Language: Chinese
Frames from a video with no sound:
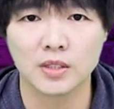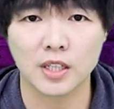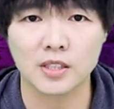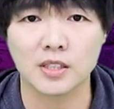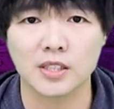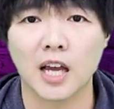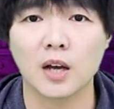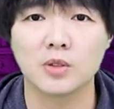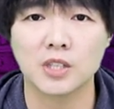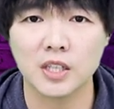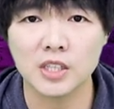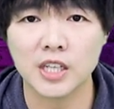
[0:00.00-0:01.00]
但是他要
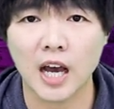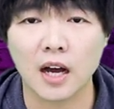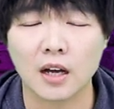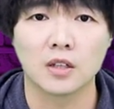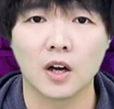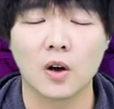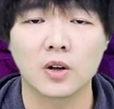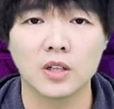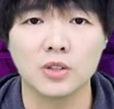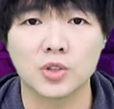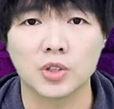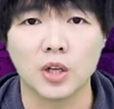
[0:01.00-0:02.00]
坚强，然后
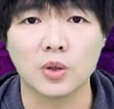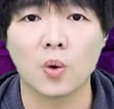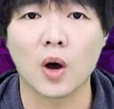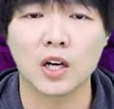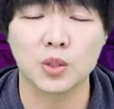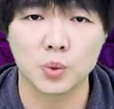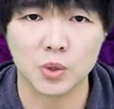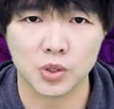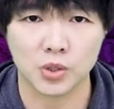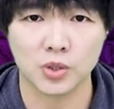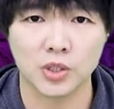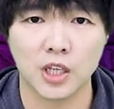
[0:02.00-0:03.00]
跟神花更多的
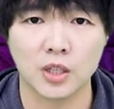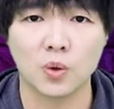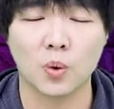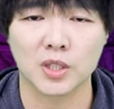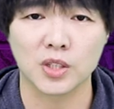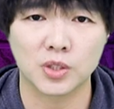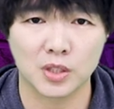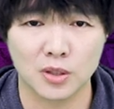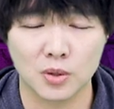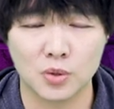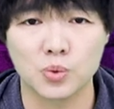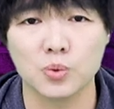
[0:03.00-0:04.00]
时间，活在神
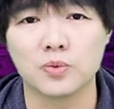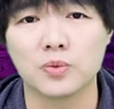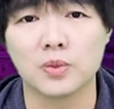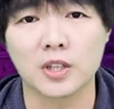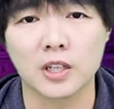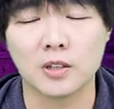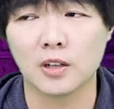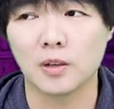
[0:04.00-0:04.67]
的祝福里，